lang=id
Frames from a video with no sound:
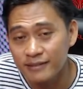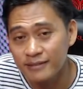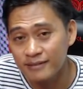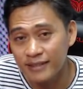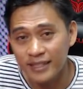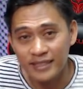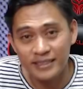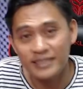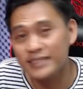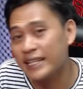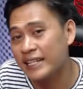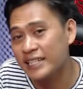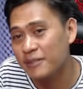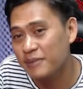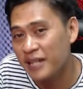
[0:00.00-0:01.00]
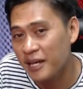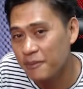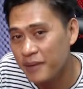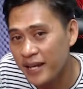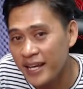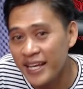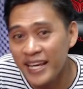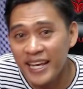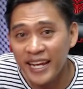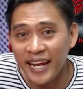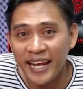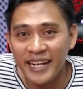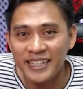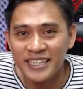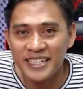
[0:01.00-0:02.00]
Dan saatnya bilang apa
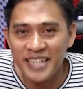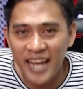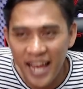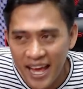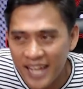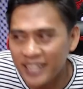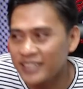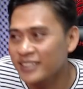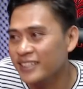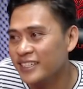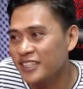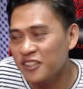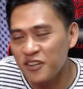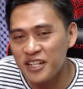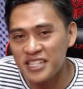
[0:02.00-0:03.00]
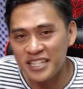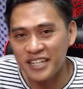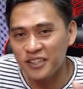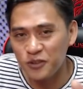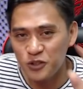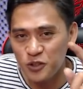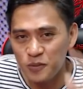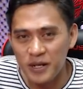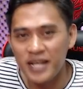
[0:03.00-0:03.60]
Edian Indonesia 17